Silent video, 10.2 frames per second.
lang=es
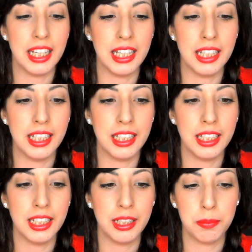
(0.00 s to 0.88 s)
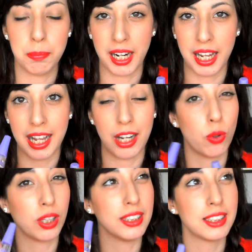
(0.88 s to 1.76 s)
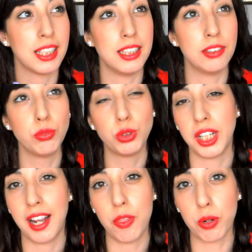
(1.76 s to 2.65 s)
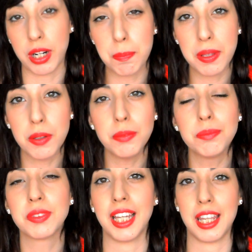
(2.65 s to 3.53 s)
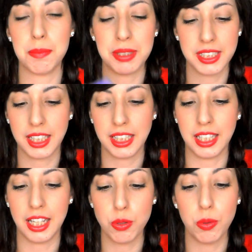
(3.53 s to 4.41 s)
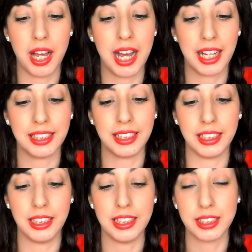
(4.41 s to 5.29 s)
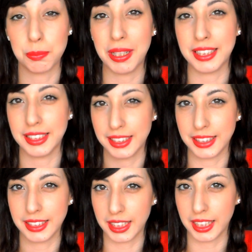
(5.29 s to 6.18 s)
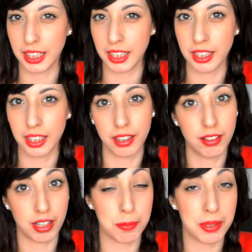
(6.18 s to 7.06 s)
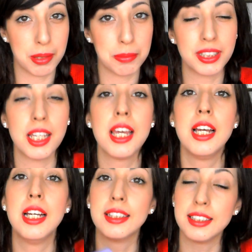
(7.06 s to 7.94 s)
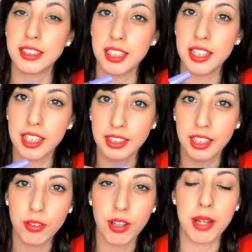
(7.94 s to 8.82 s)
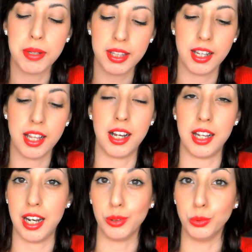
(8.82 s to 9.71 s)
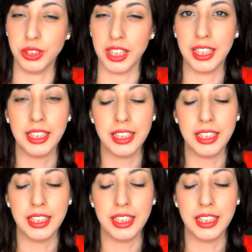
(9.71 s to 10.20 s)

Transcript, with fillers: Eh, para lo que es un secado rápido, que además de que te ayuda a que el esmalte se te seque rápidamente, te está hidratando a la vez la, uña.